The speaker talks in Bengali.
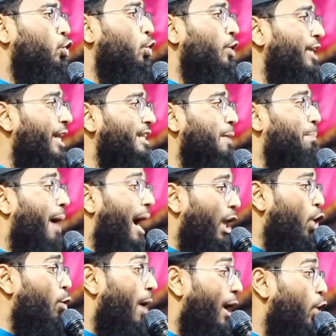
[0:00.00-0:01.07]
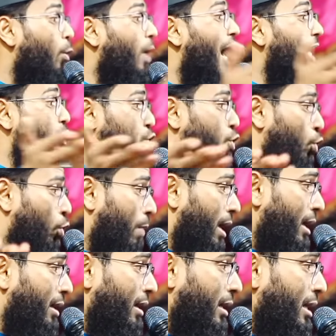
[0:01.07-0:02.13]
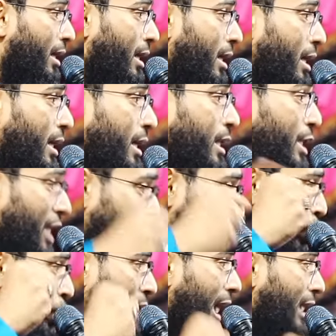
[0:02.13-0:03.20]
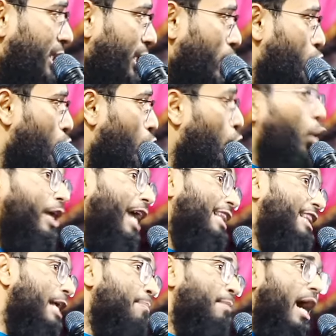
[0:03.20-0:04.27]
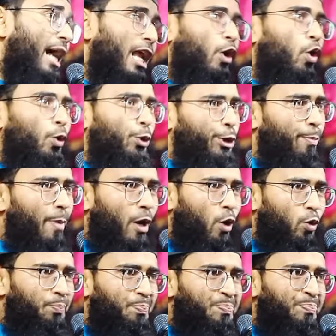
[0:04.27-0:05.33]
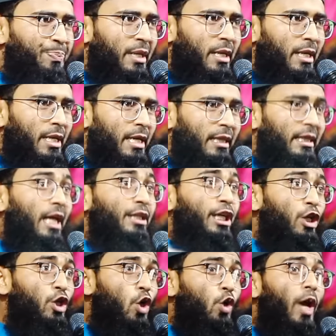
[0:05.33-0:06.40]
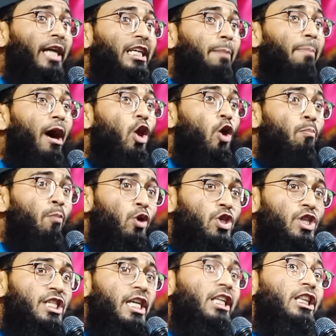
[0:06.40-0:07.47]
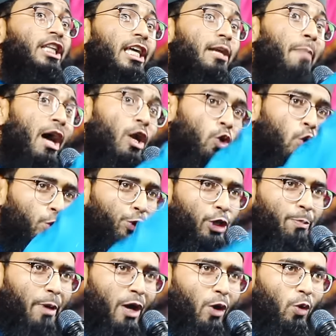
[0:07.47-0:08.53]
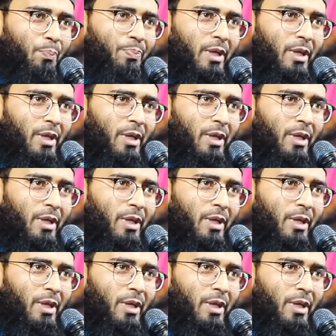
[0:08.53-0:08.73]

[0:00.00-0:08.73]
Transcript: দুনিয়াতে ভালো ভালো কাজ করবা যেমন তাদের জন্য ইয়াতিমখানা করতে পারো তাদের জন্য একটা ভালো মসজিদ নির্মাণ করতে পারো